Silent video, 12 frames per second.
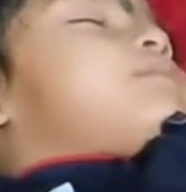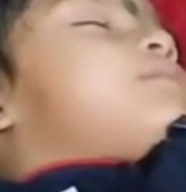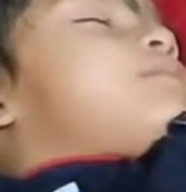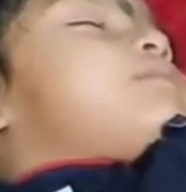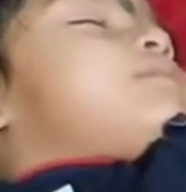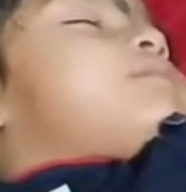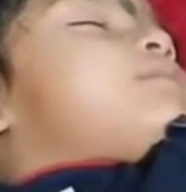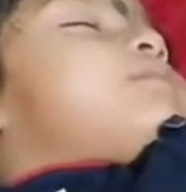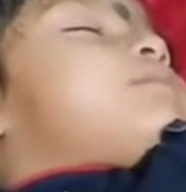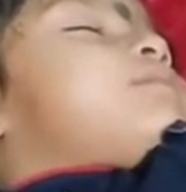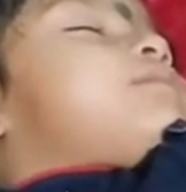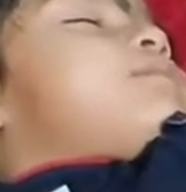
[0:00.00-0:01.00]
पंखा
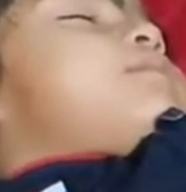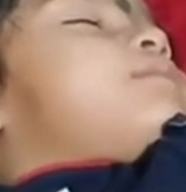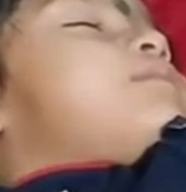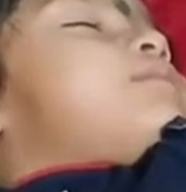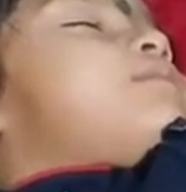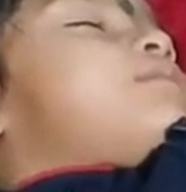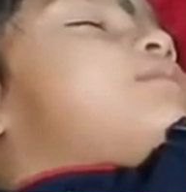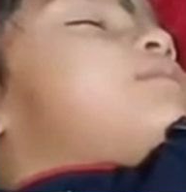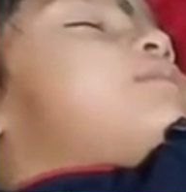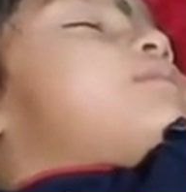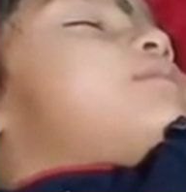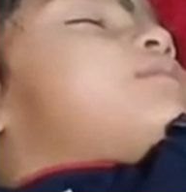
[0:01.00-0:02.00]
चालू करना पड़ा था
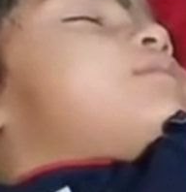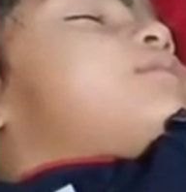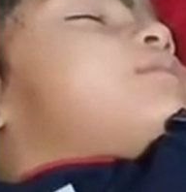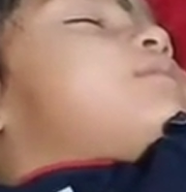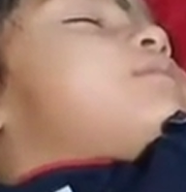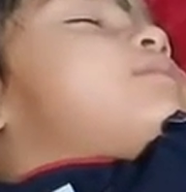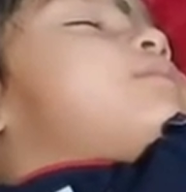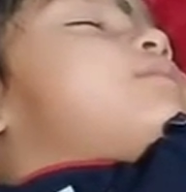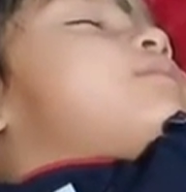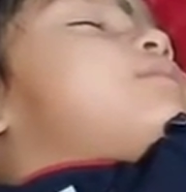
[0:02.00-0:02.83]
क्योंकि बाबू को